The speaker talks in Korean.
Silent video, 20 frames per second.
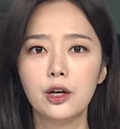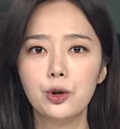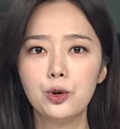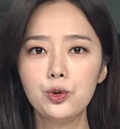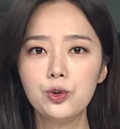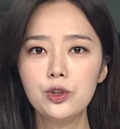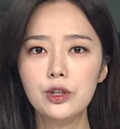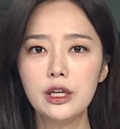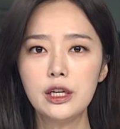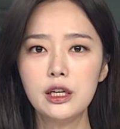
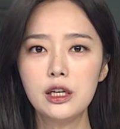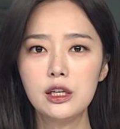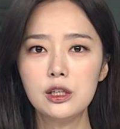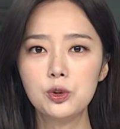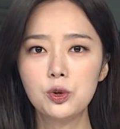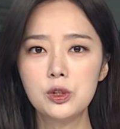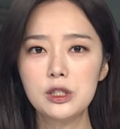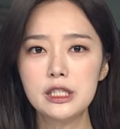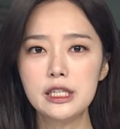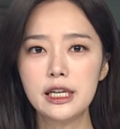흉기를
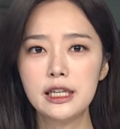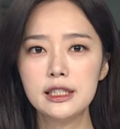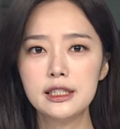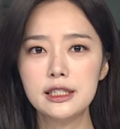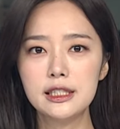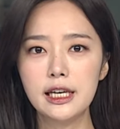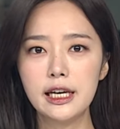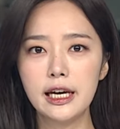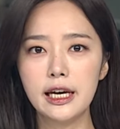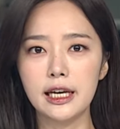소지한
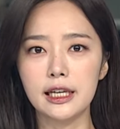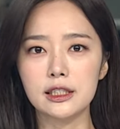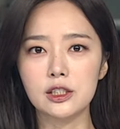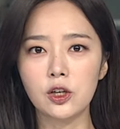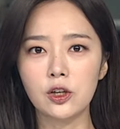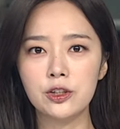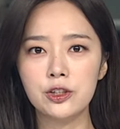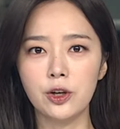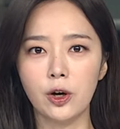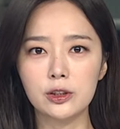채
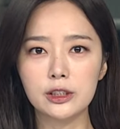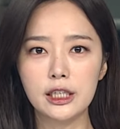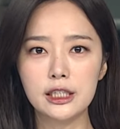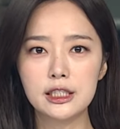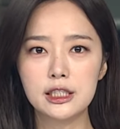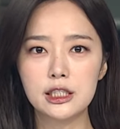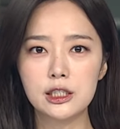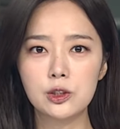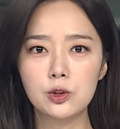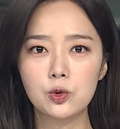전
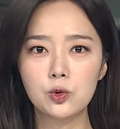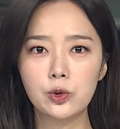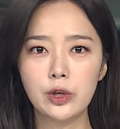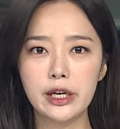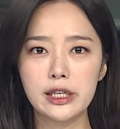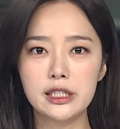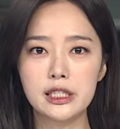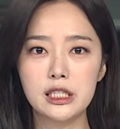여자친구의